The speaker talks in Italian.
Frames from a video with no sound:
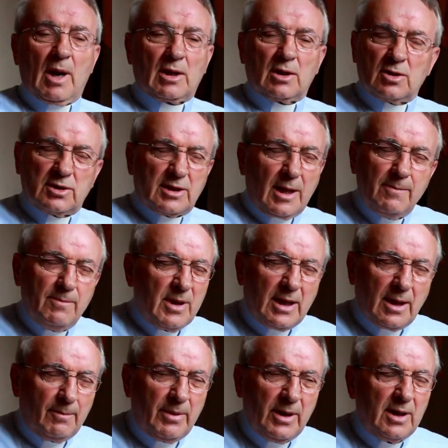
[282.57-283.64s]
ma stai
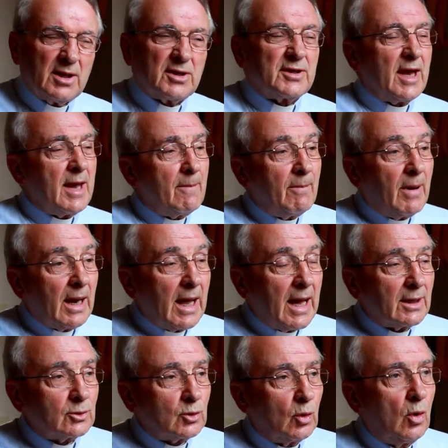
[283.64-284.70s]
mica bene, sei
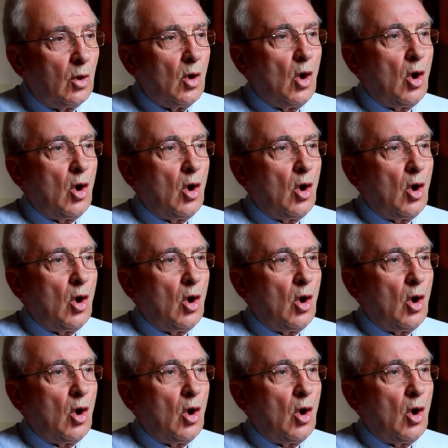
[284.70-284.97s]
ammalato?